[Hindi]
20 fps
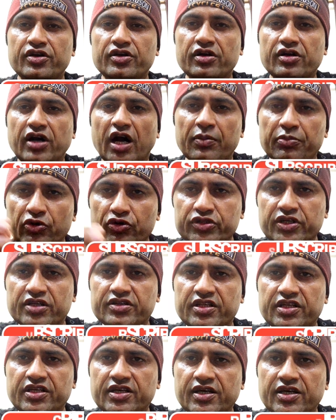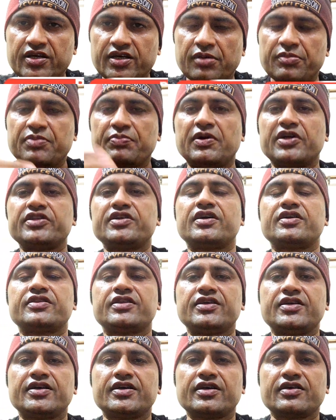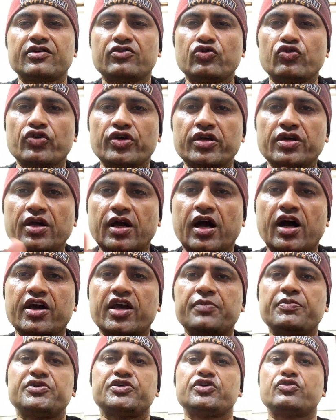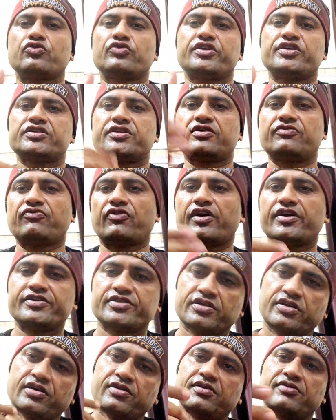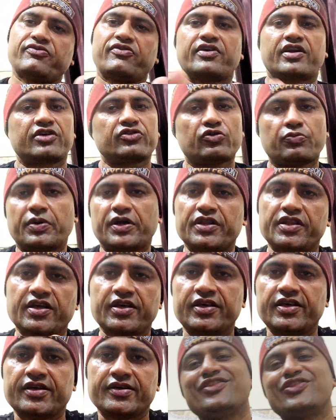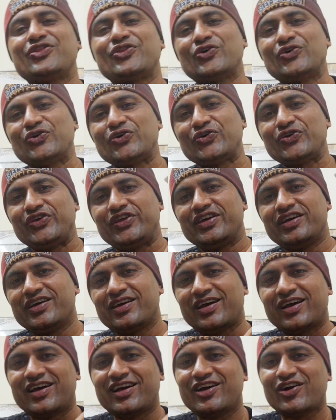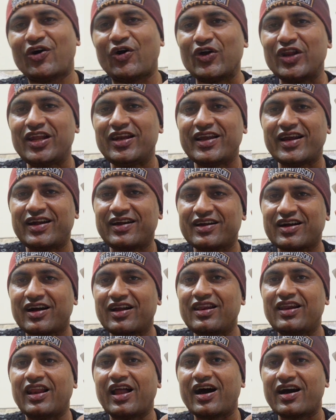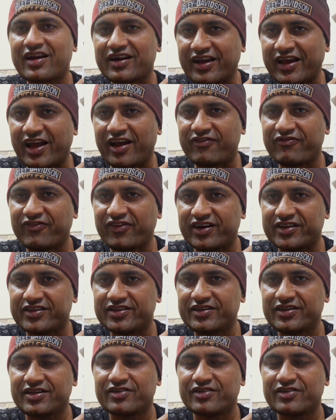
कम हो जाती है कभी बढ़ जाती है क्योंकि आगे पीछे होने से वॉइस का फर्क तो पड़ता ही है तो ये है हॉली लैंड का लार्क एम वन